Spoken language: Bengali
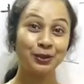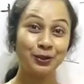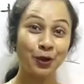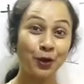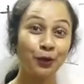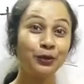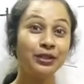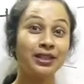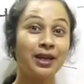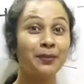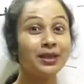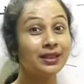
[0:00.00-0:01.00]
সহজে
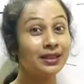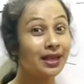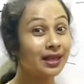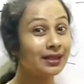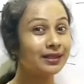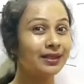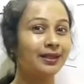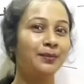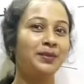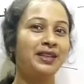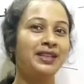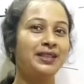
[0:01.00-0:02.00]
আমরা তাড়াতাড়ি
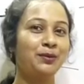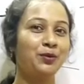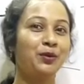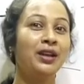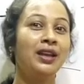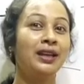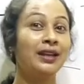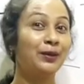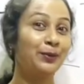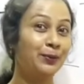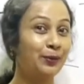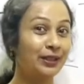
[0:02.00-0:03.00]
পেয়ে যাব
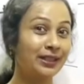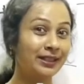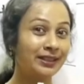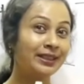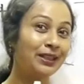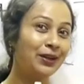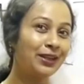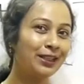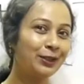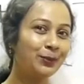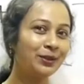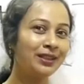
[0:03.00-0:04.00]
কারণ পরীক্ষা দিতে হয় না
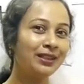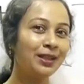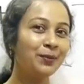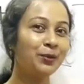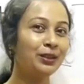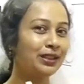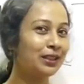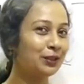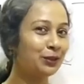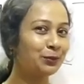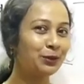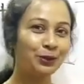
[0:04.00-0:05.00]
তোমাদেরকে পরীক্ষার
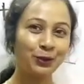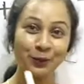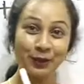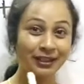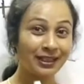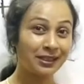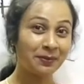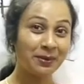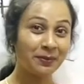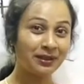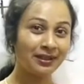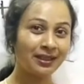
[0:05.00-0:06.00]
সময় সময়টা একটা
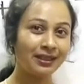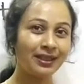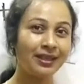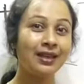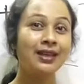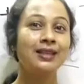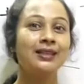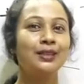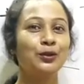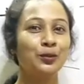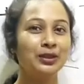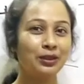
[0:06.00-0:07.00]
ব্যাপার থাকে যে
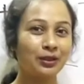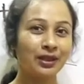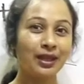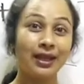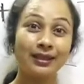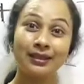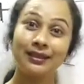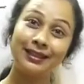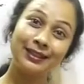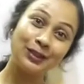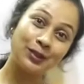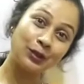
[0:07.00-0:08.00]
তোমাদের একটা
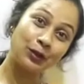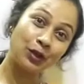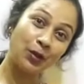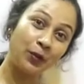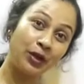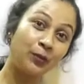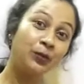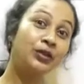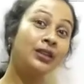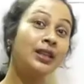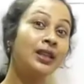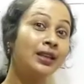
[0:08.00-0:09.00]
নির্দিষ্ট সময়ের
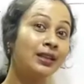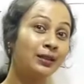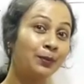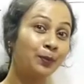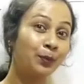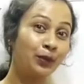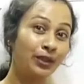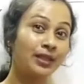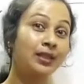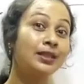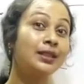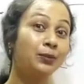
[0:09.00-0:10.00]
মধ্যে
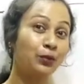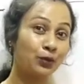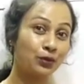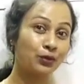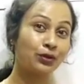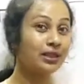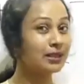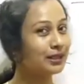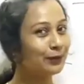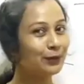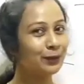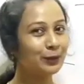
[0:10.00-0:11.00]
পরীক্ষার যে প্রশ্ন থাকে
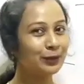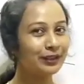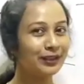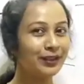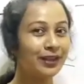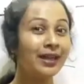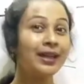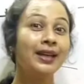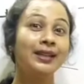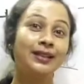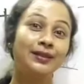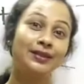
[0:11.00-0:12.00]
সেগুলো করতে হয়
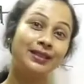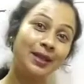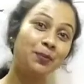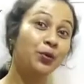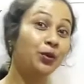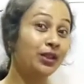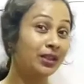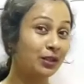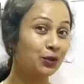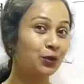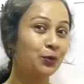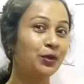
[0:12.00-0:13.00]
তাহলে সেই
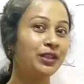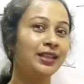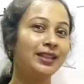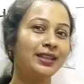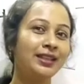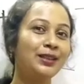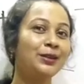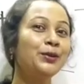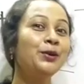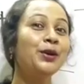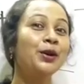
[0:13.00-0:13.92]
পরীক্ষার সময়টাকে কিন্তু